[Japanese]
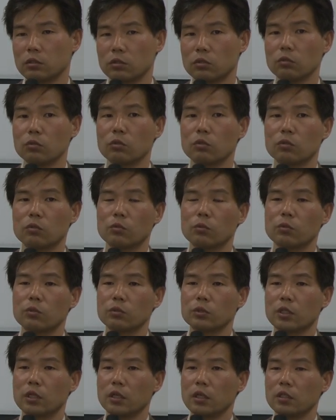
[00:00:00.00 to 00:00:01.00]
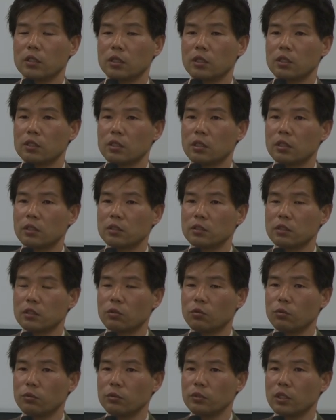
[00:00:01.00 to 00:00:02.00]
ちょっとこう社会的な生活に
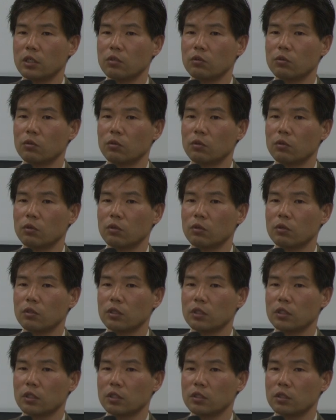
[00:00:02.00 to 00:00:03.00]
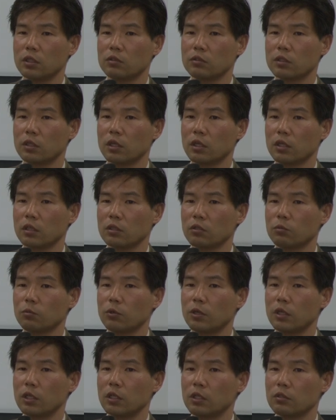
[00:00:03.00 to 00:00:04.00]
困難をきたしてるんじゃないかと
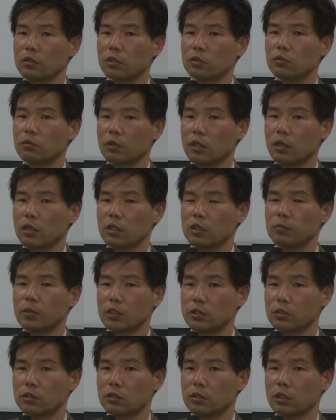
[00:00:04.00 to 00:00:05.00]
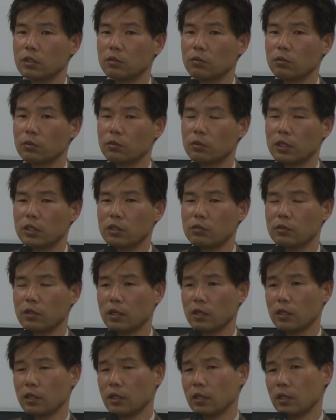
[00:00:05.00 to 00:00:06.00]
思われるような人がいます。あるい
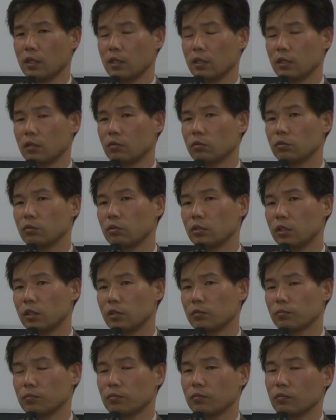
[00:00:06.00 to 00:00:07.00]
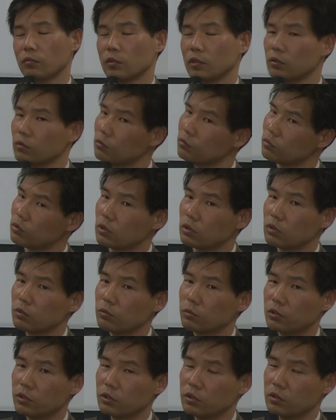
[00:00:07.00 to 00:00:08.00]
は本当に、
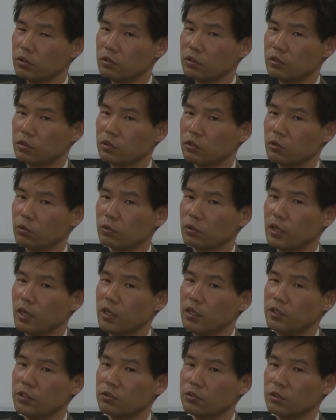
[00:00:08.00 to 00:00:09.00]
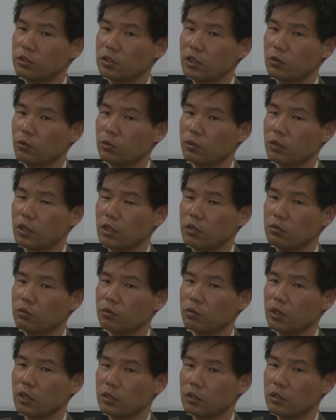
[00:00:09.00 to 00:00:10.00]
ちょっと外出したことがある
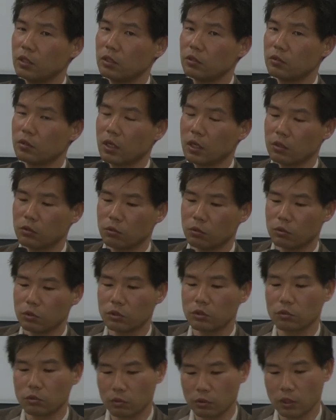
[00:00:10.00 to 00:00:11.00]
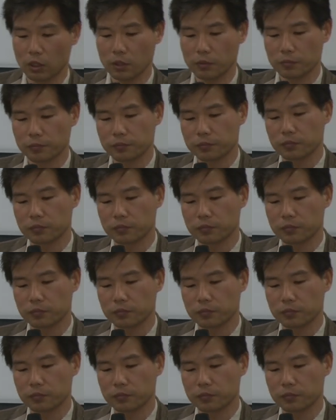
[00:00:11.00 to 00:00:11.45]
のかっていう格好の人とか